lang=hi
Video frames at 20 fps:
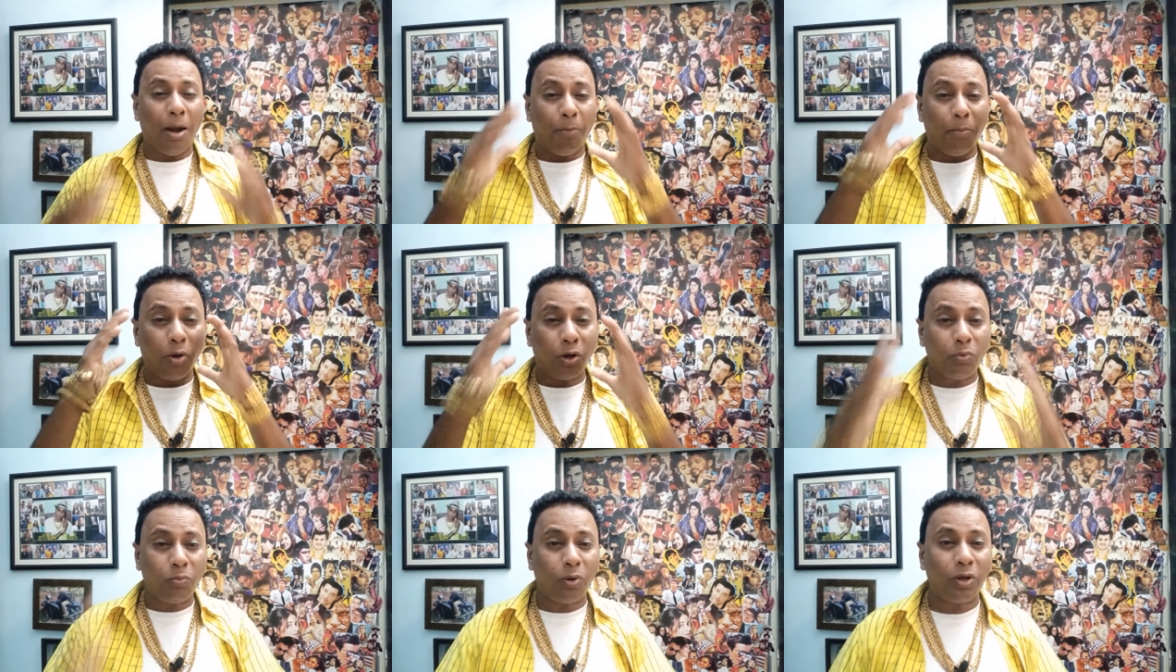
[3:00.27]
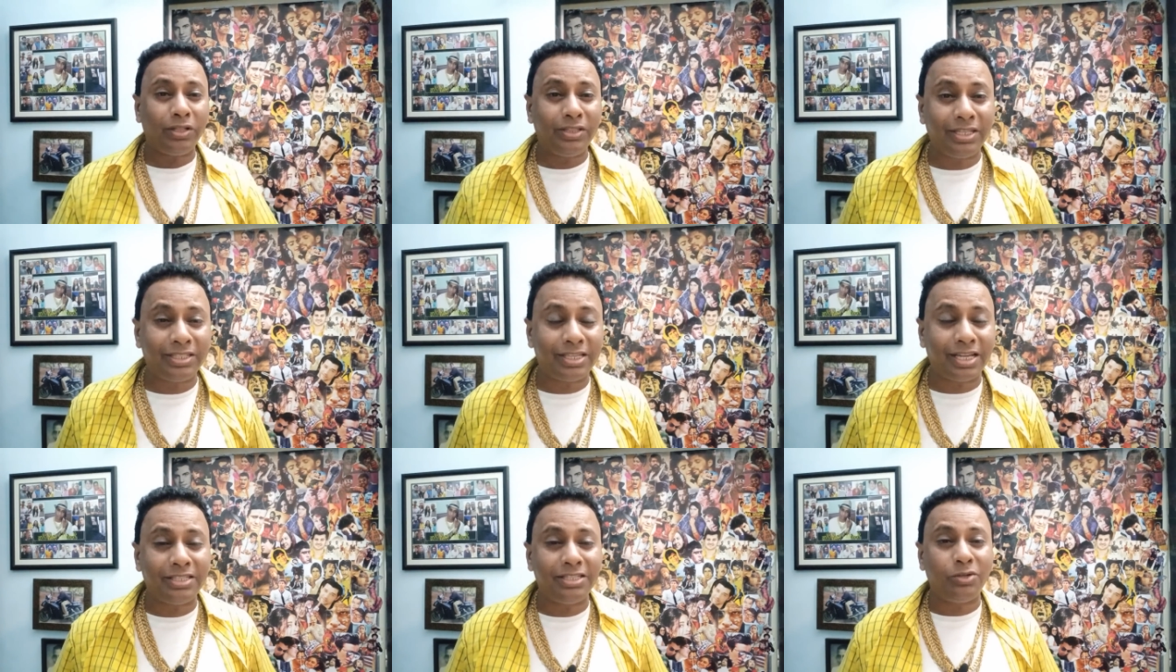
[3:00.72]
मनमोहन
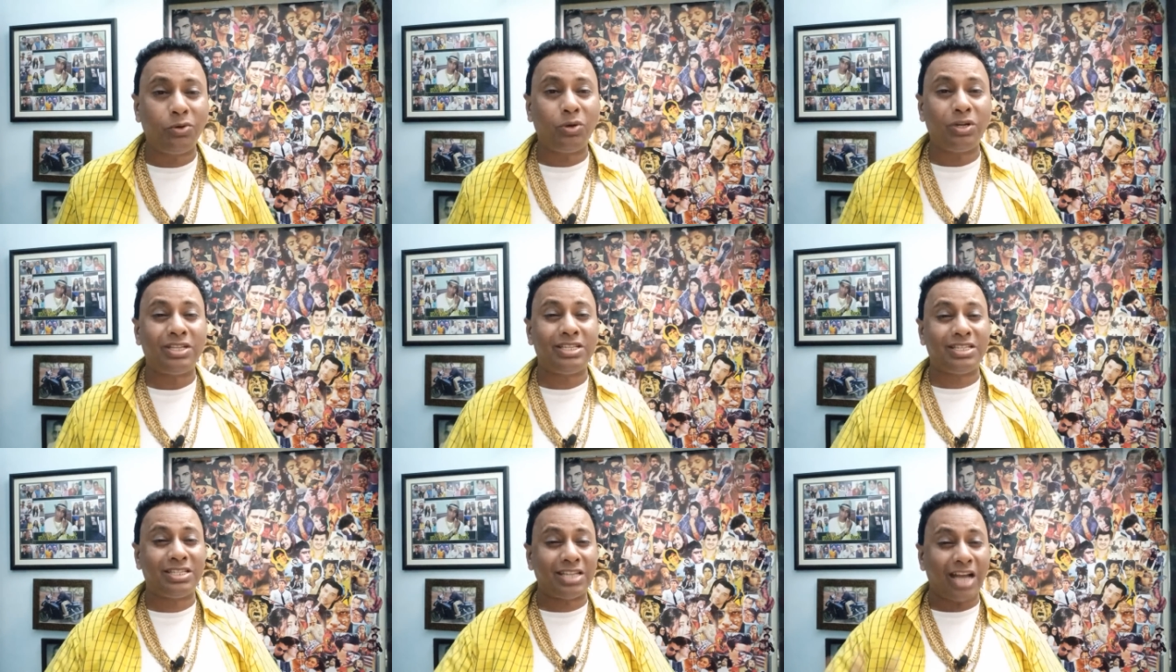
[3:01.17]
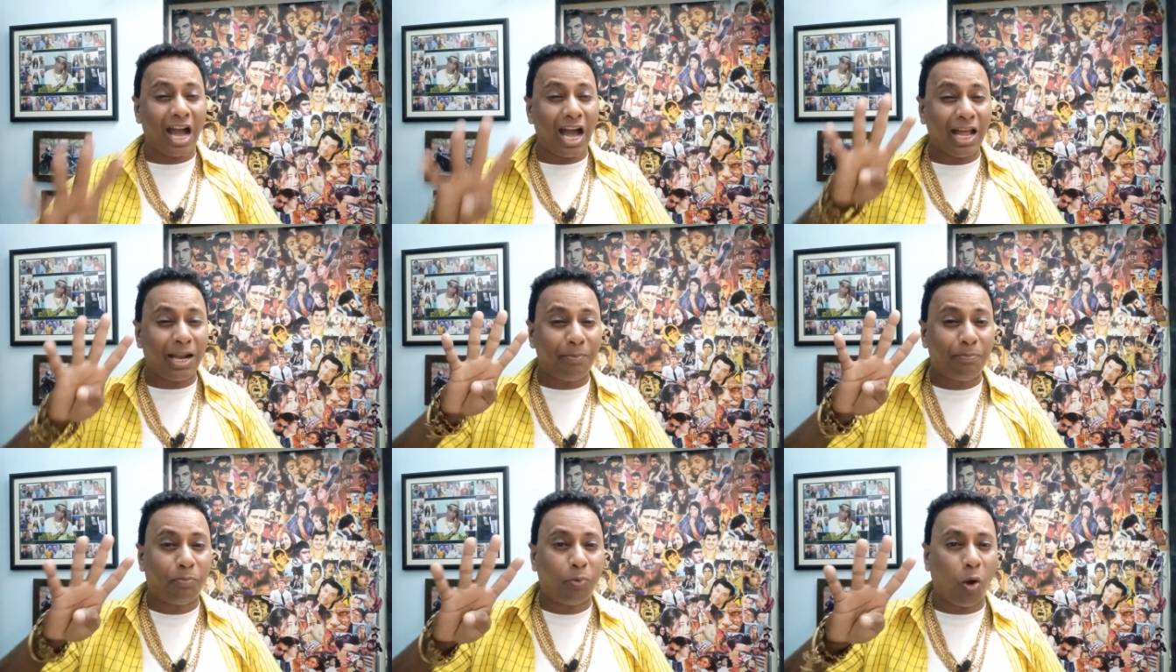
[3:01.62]
देसाई जिन्होंने
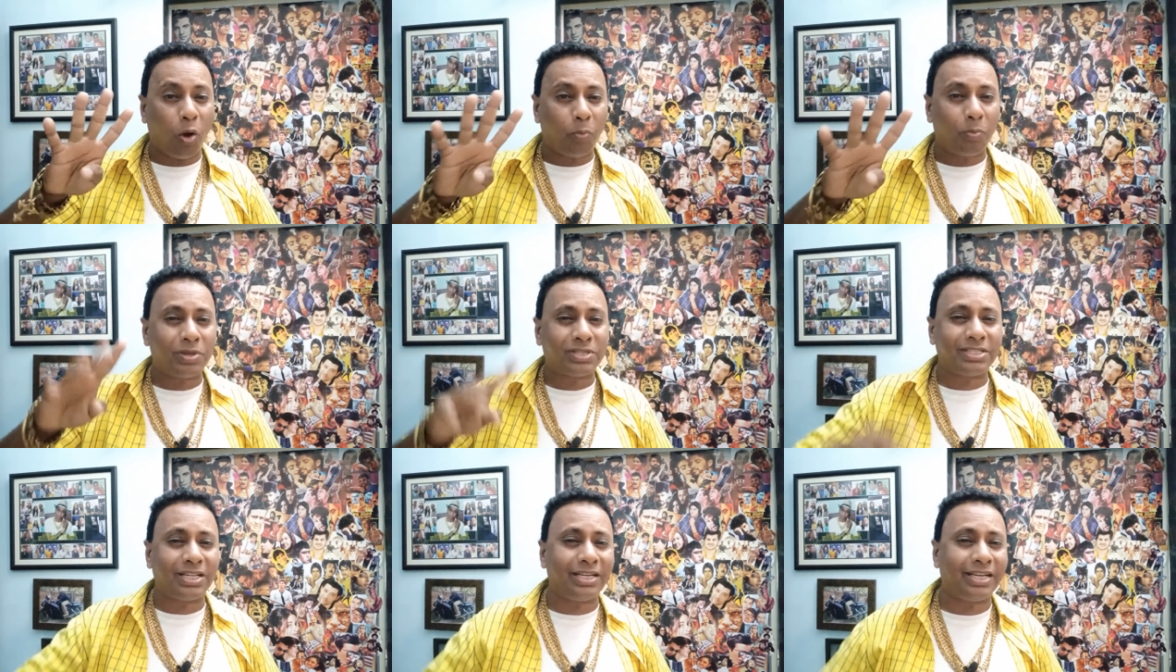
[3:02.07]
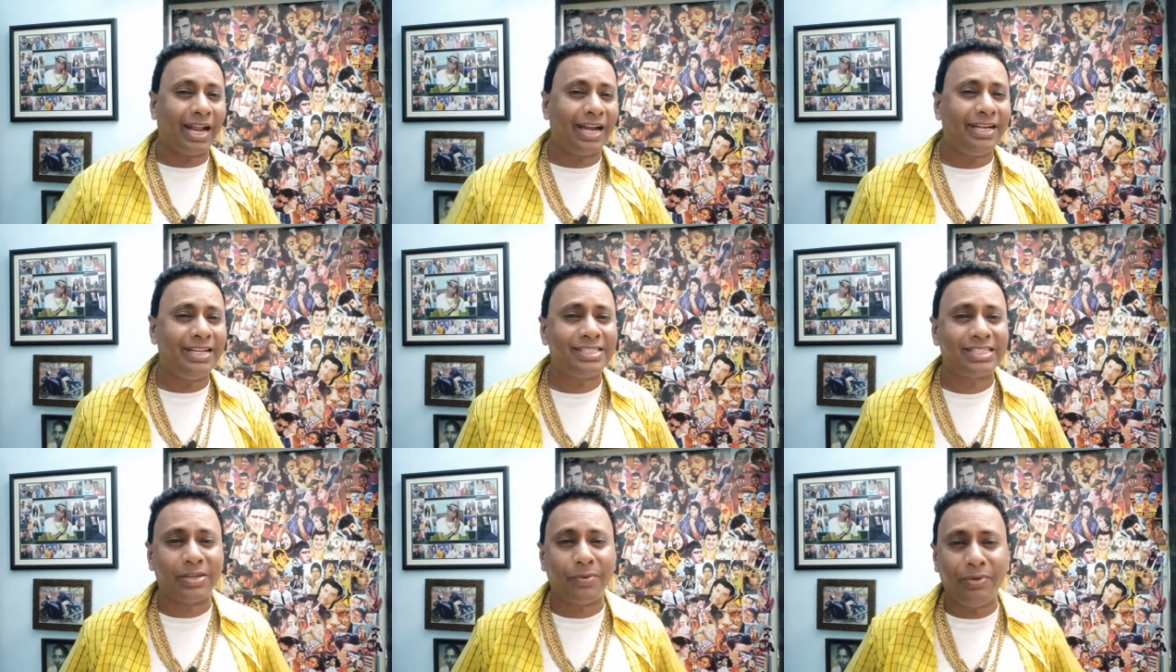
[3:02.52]
चार ब्लॉकबस्टर
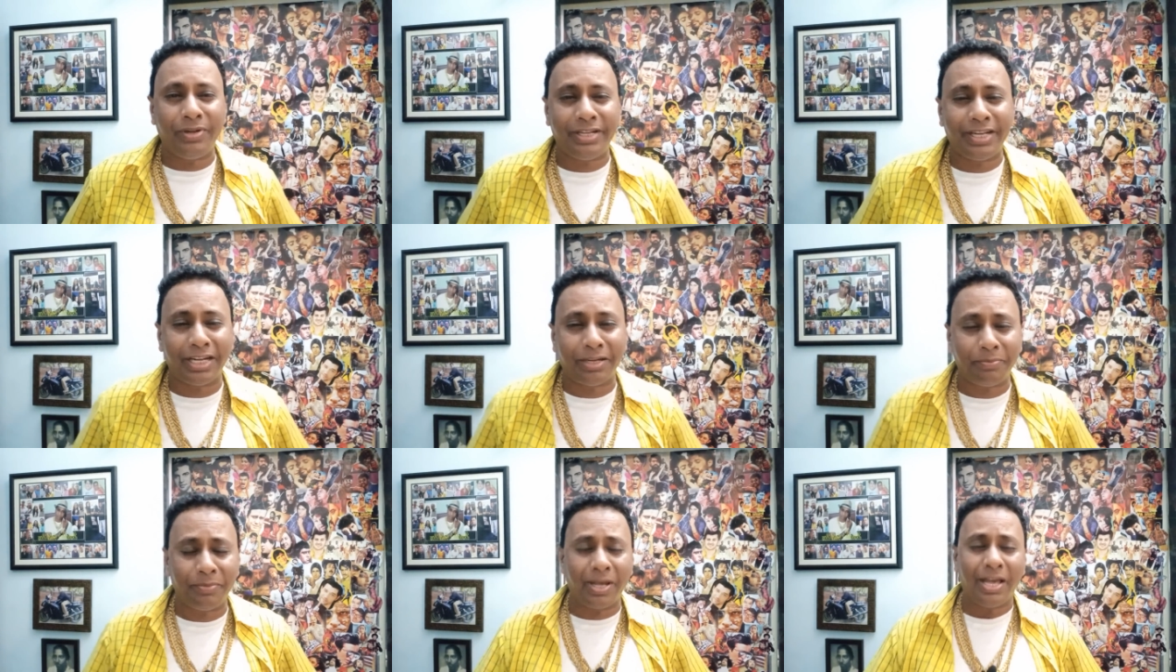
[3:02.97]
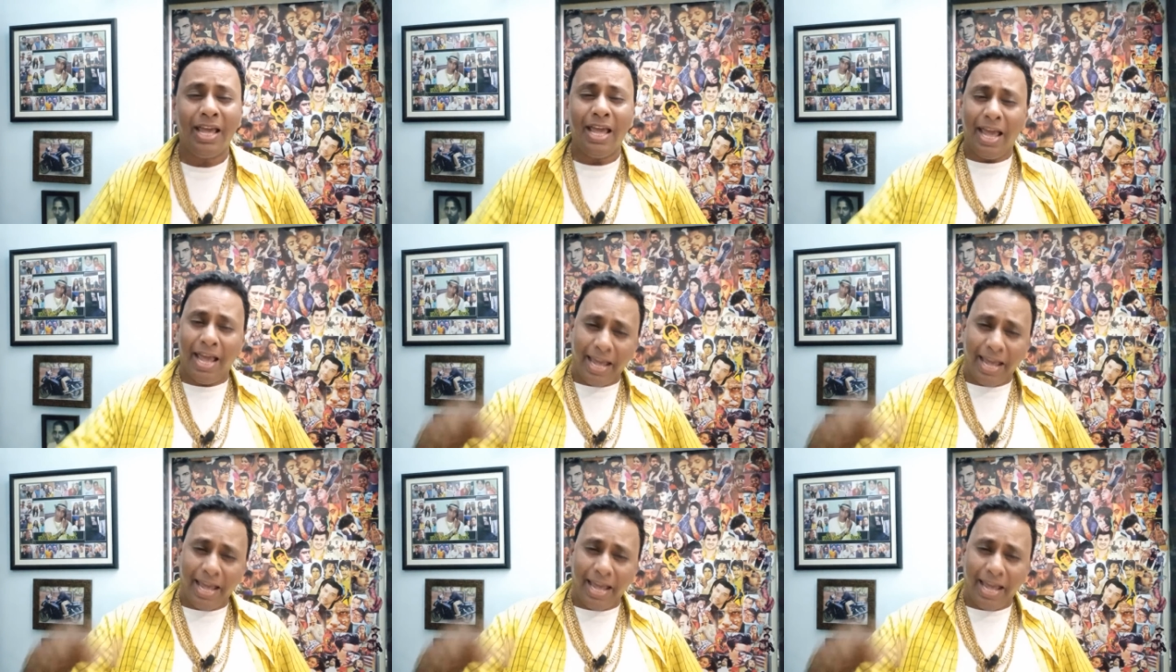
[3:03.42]
1978 में